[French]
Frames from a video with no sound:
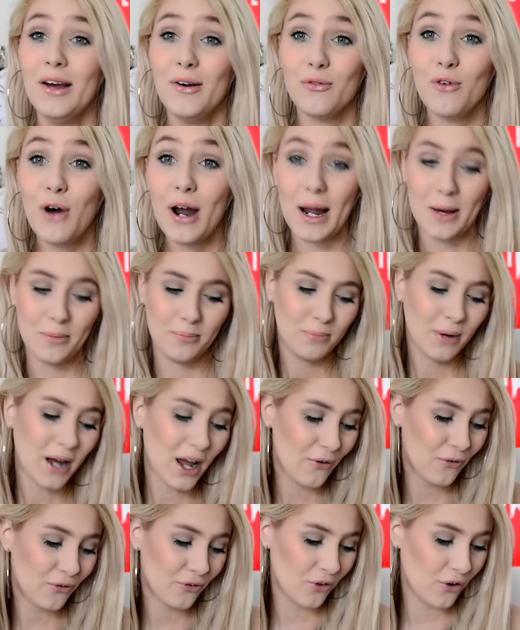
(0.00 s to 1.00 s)
Voilà,
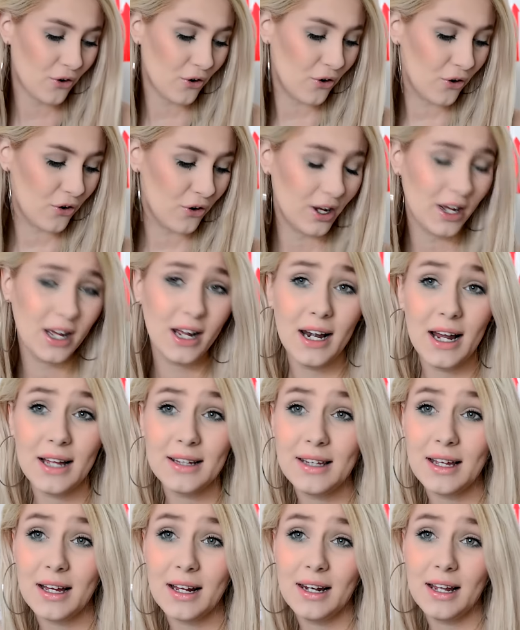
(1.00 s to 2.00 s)
bref, et la,
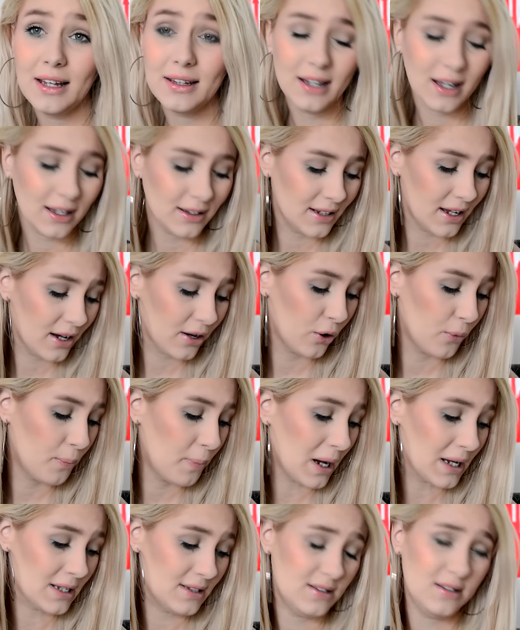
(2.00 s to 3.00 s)
la dernière
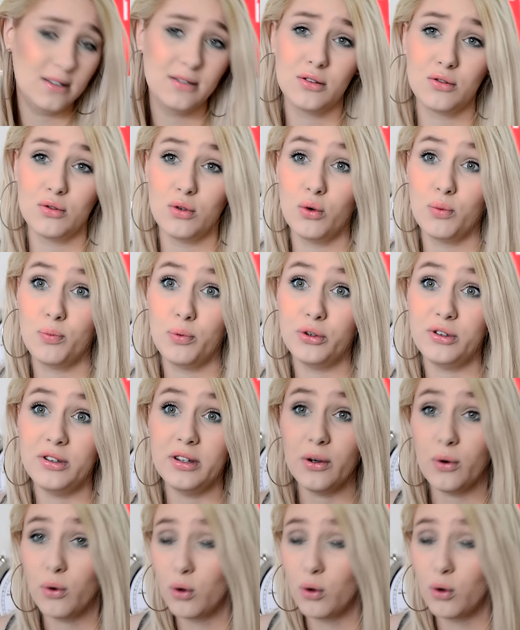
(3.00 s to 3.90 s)
partie de ce petit